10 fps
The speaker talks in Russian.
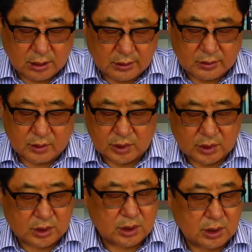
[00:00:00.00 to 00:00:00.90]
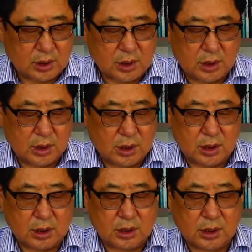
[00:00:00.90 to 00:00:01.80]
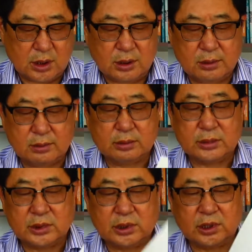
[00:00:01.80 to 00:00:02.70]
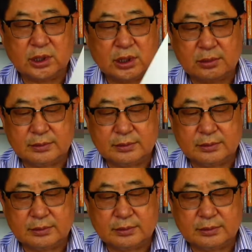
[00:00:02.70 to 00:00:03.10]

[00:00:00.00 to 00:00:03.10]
Вот. Это книга,